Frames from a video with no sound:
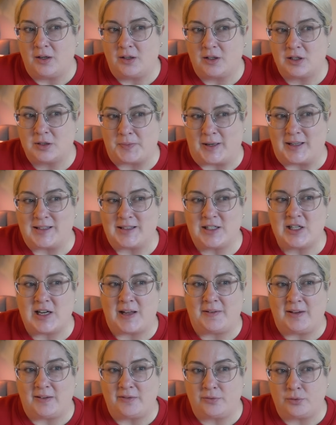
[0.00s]
Je pensais que je
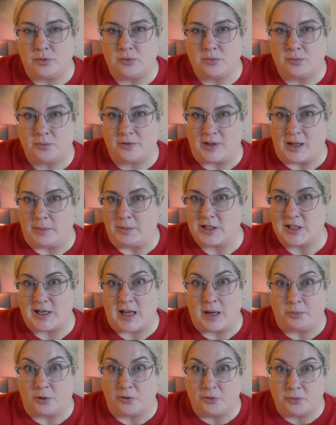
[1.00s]
l'avais vu, puis finalement, je
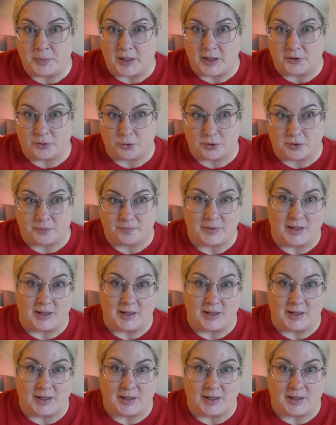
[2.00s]
l'avais pas vu pendant tout.